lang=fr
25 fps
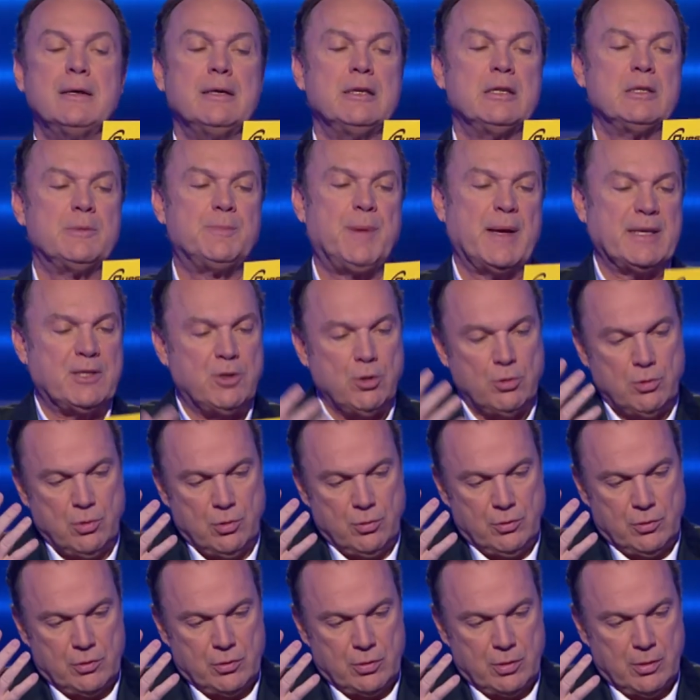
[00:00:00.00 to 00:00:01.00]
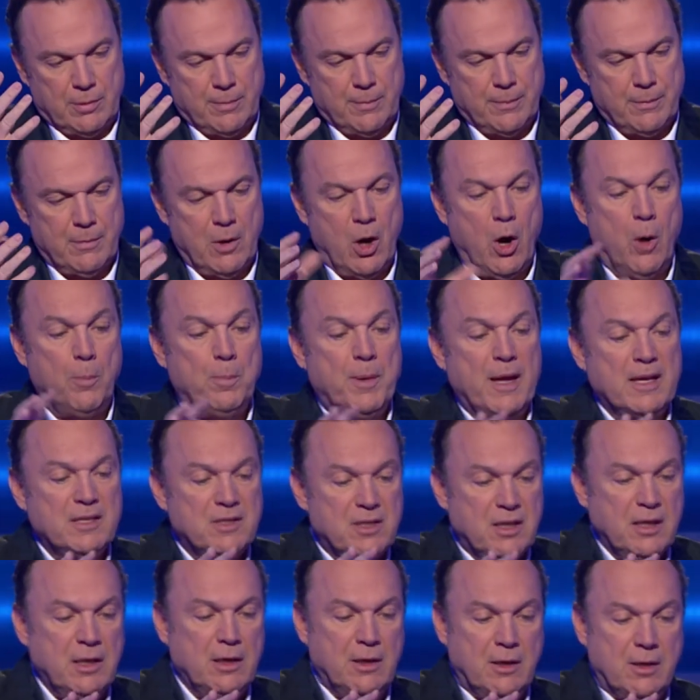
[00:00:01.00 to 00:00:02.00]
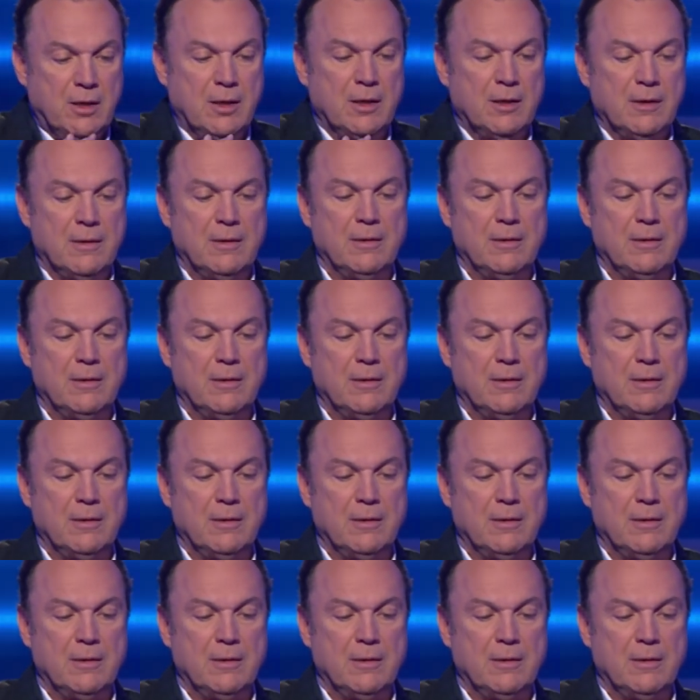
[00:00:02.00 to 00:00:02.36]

spationaute. En plastique,